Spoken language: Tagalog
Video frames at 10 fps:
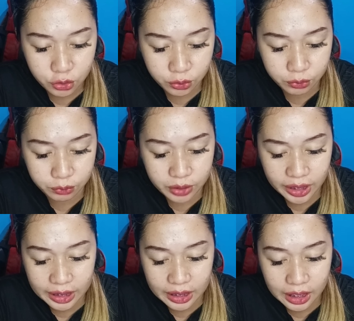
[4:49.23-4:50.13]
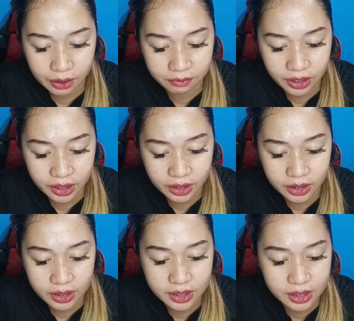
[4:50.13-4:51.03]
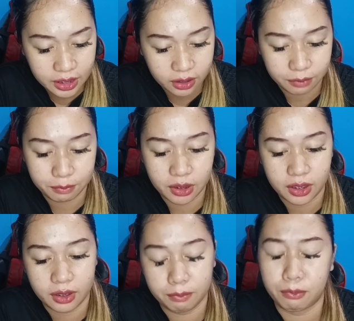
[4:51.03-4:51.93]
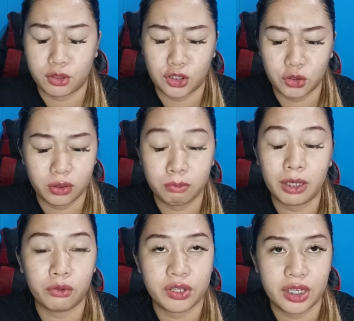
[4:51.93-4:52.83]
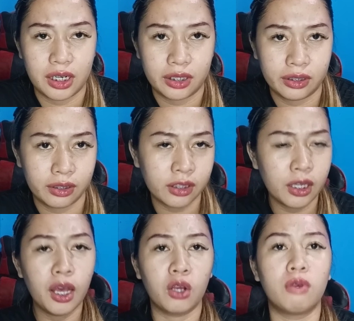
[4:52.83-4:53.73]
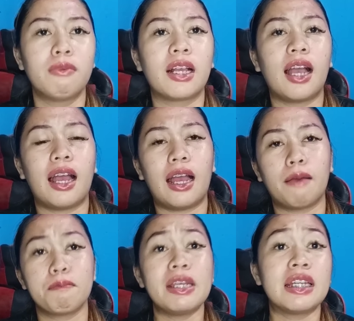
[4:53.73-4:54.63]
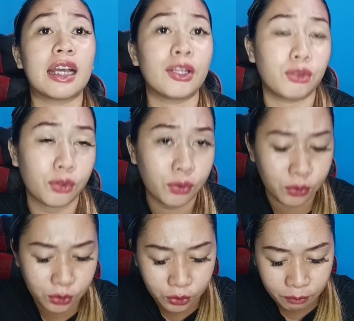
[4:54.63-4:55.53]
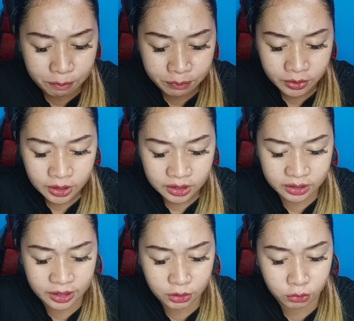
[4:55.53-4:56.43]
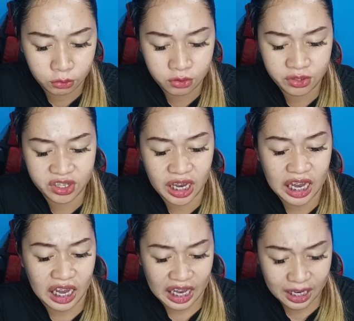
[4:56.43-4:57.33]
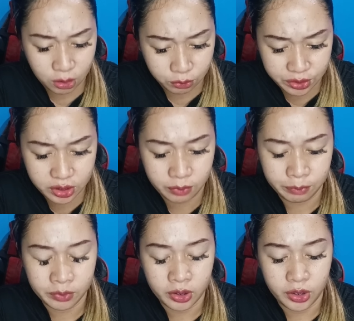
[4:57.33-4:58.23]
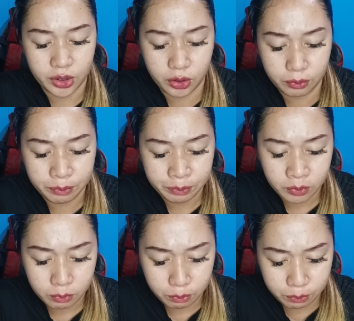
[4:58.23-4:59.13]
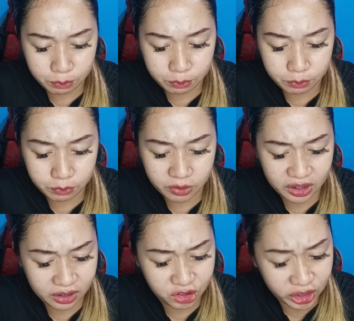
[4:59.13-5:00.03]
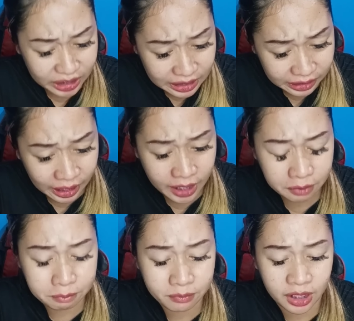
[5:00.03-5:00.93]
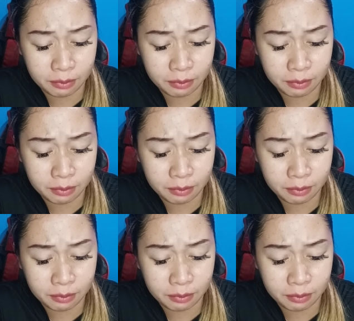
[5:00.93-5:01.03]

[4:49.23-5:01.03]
So they can have a seat uh, posisyon. Meron silang, kumbaga, pinakatrono dito sa House. So, She can run